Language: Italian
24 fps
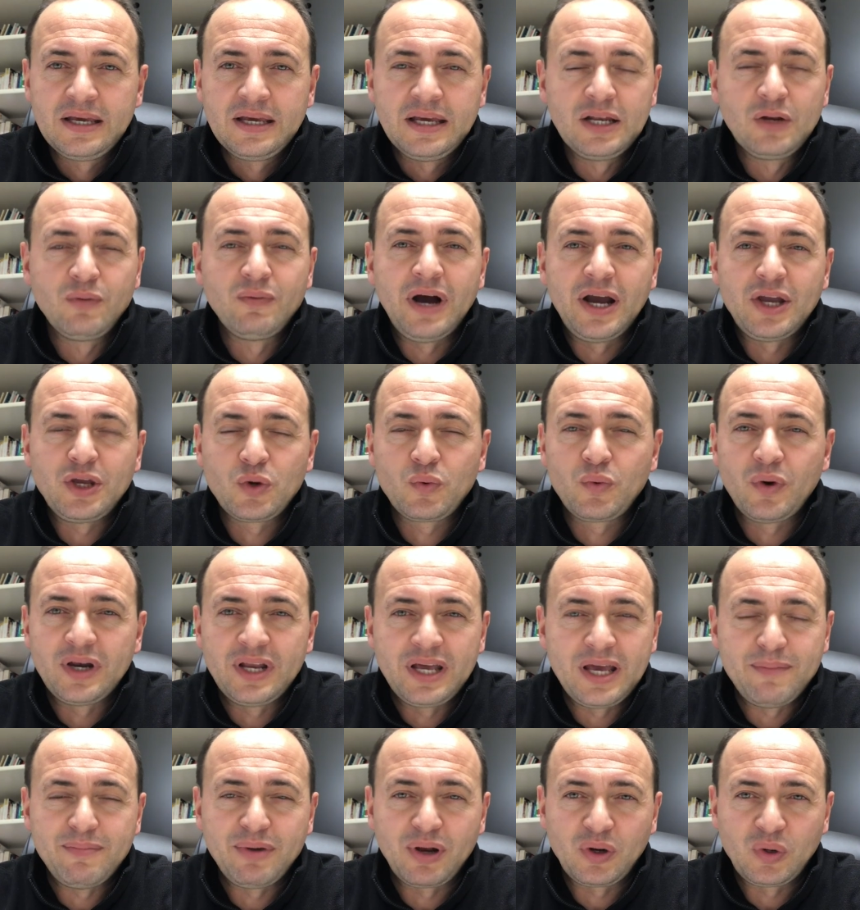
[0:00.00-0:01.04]
Il guaio qual
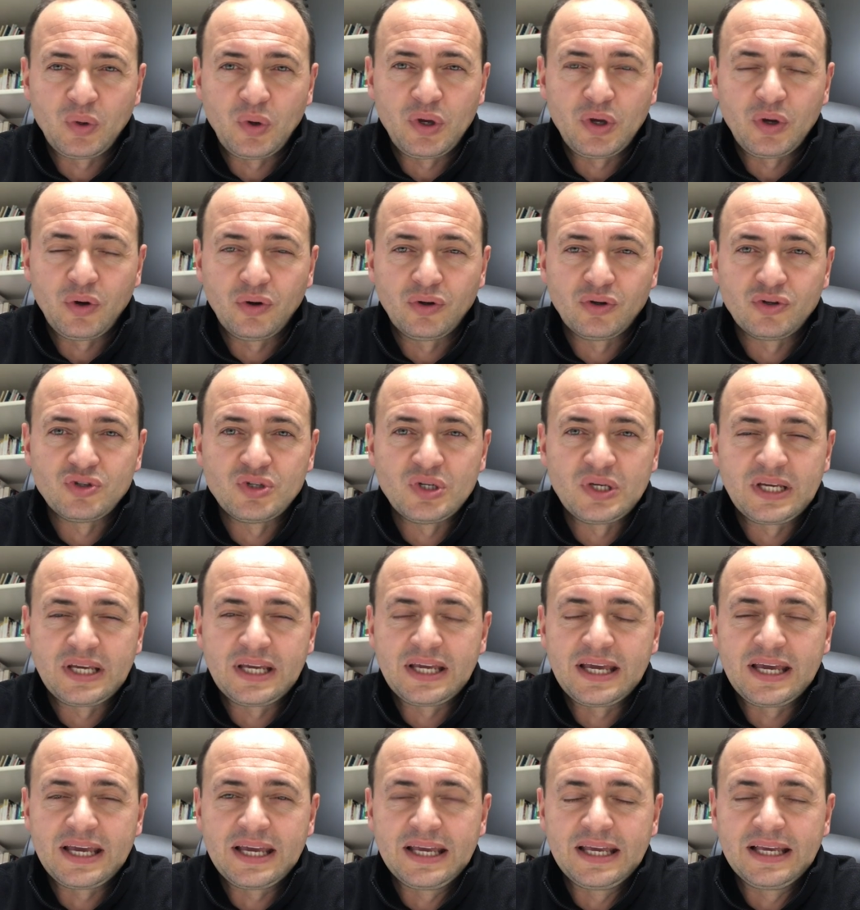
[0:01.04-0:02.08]
è per noi oggi?
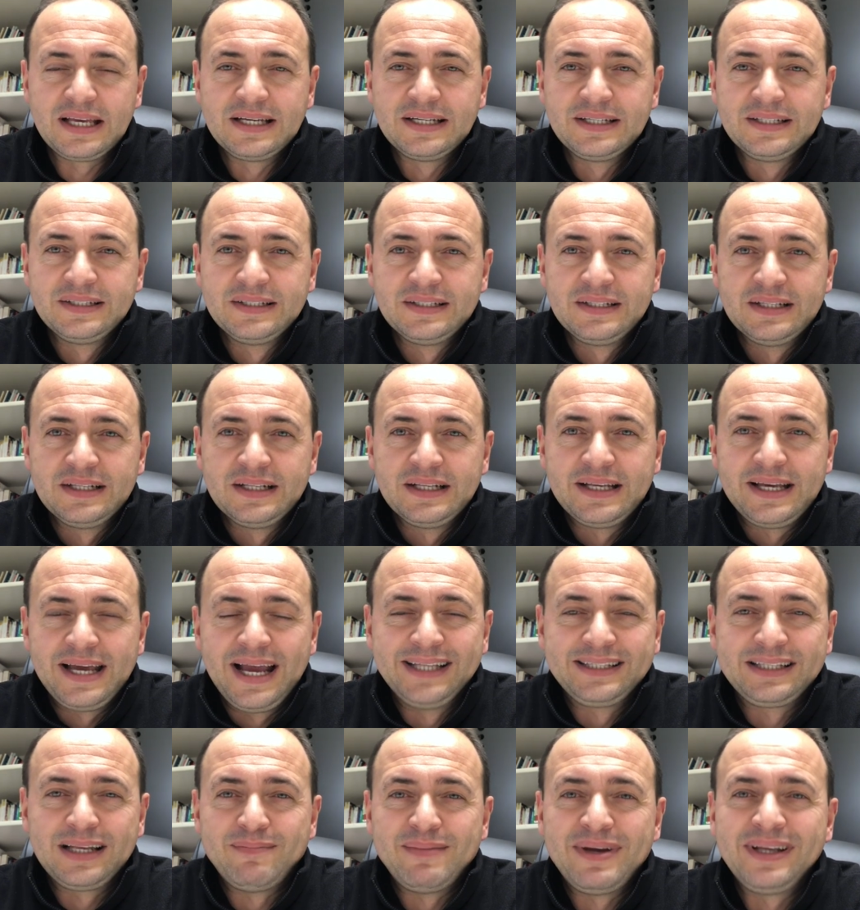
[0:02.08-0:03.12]
Che
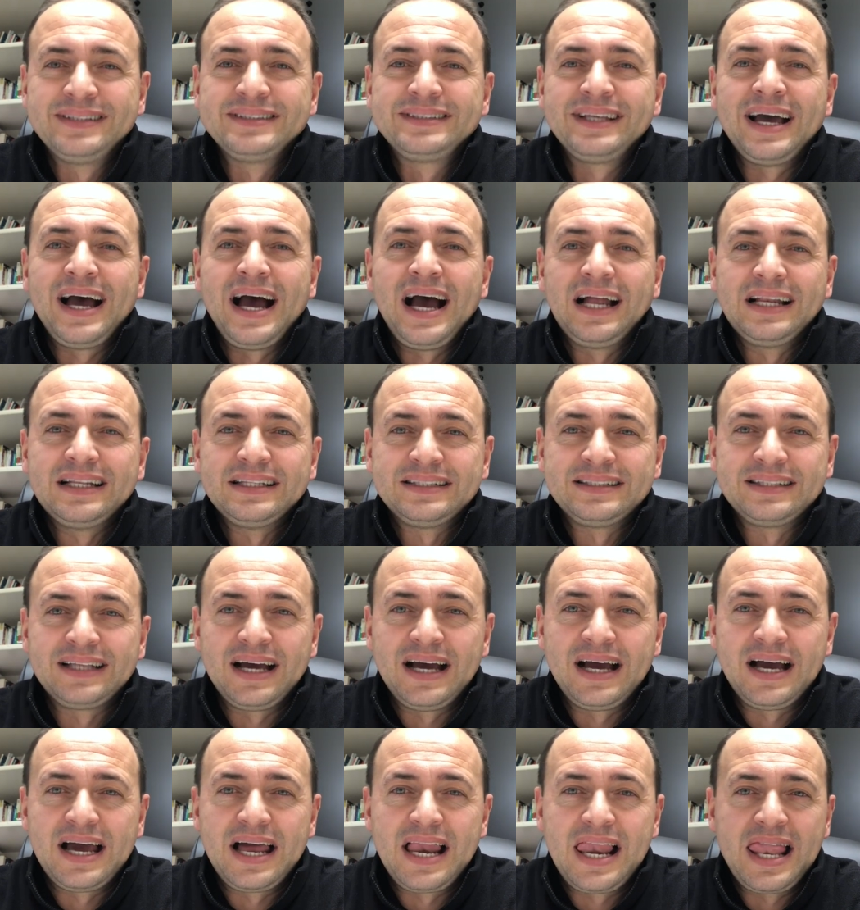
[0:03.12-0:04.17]
è talmente
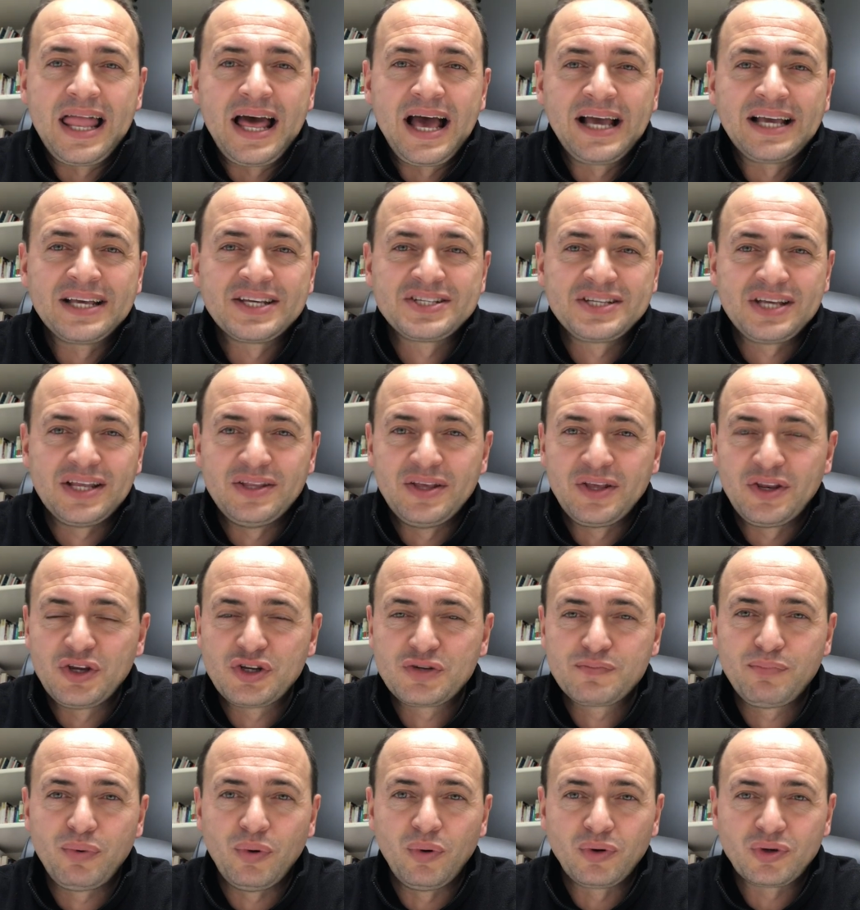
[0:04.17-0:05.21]
alta l'ansia di
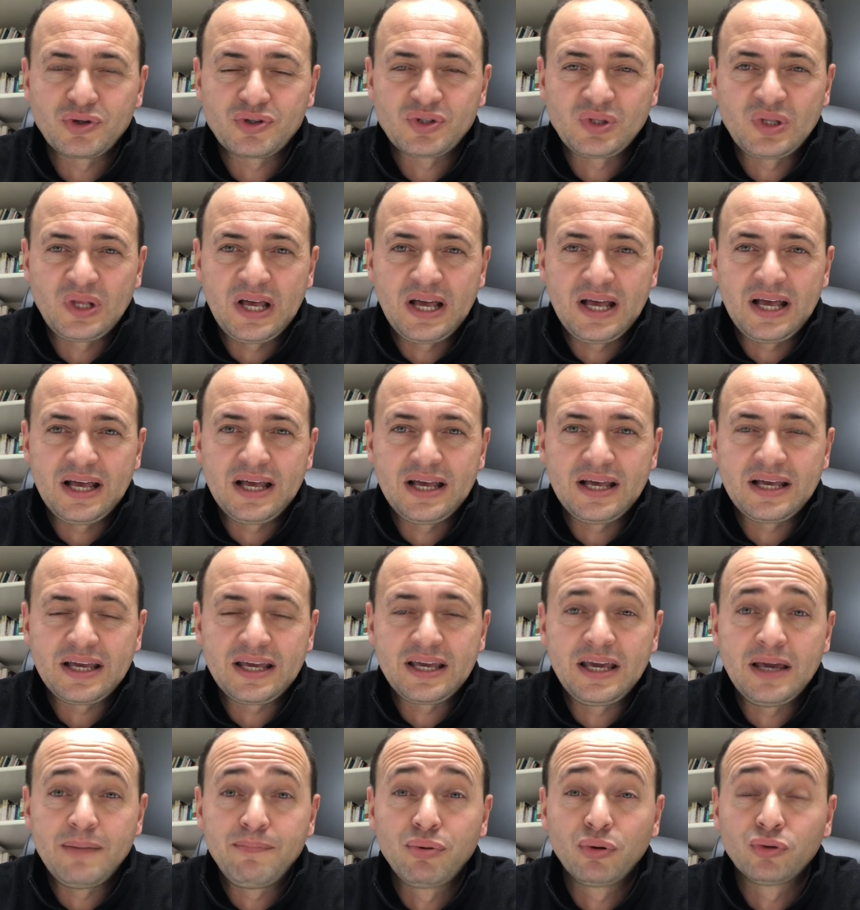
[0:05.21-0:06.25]
risposta
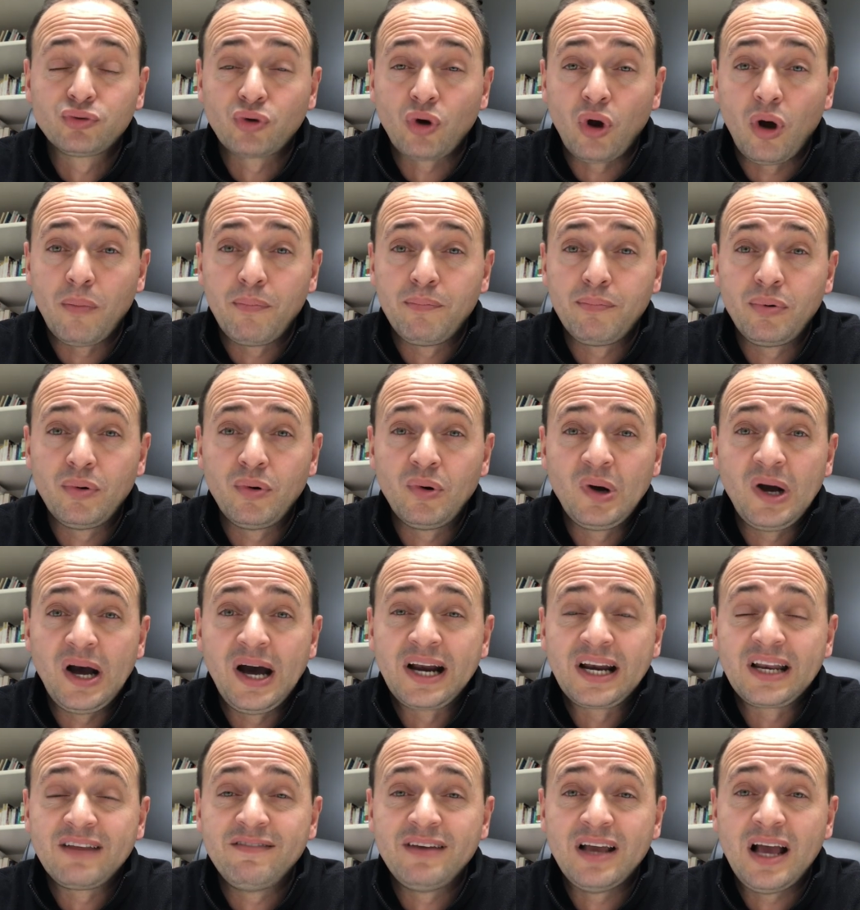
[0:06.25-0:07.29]
che purtroppo
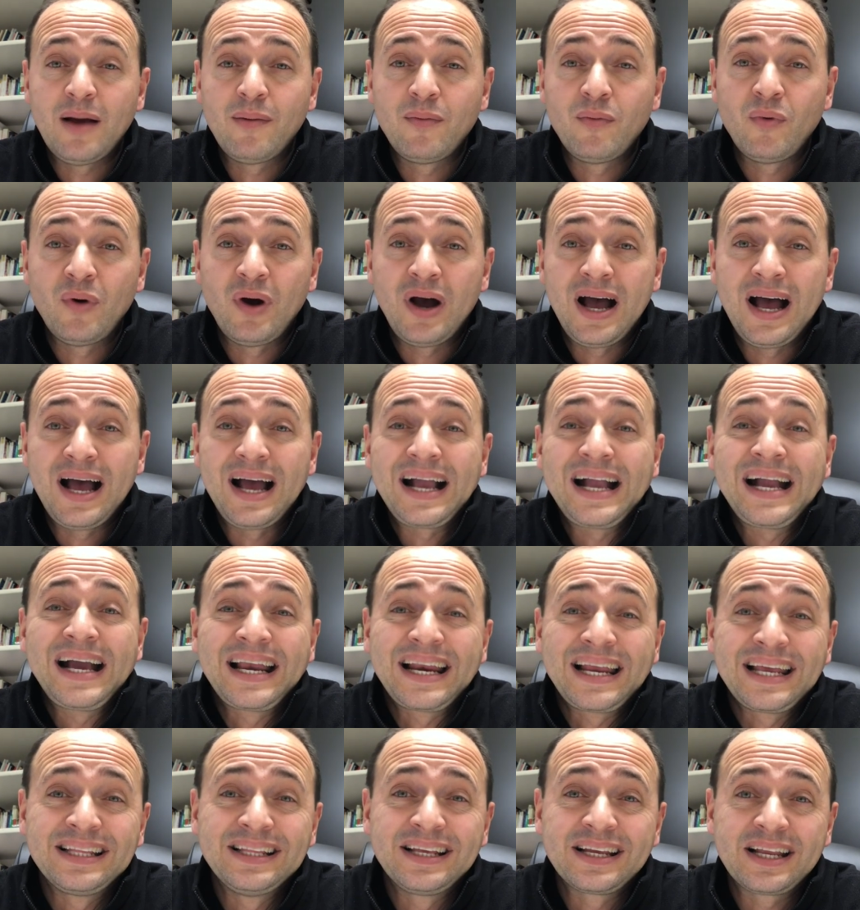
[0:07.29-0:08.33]
arriviamo a
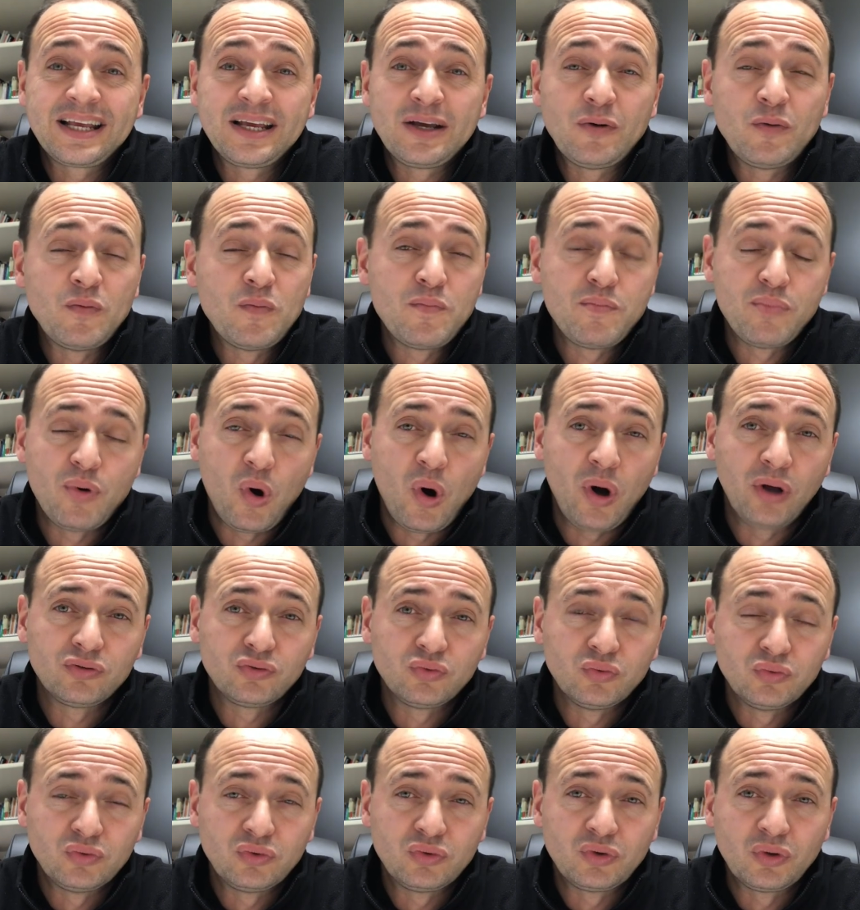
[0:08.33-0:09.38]
credere un po' a
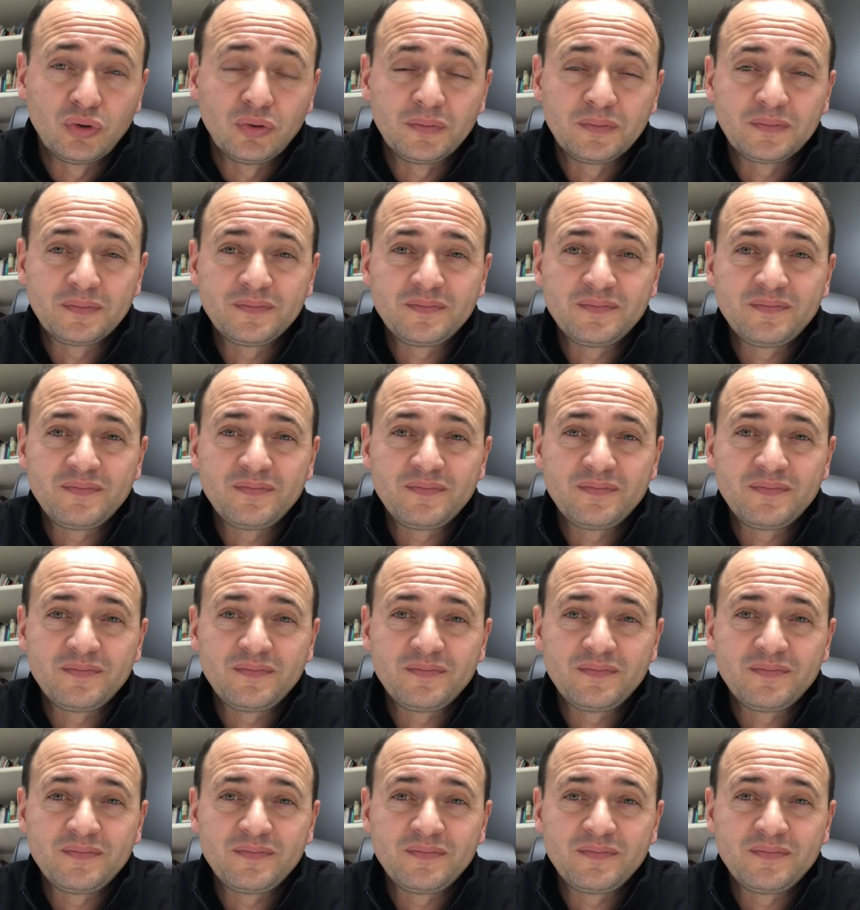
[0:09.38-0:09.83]
tutto.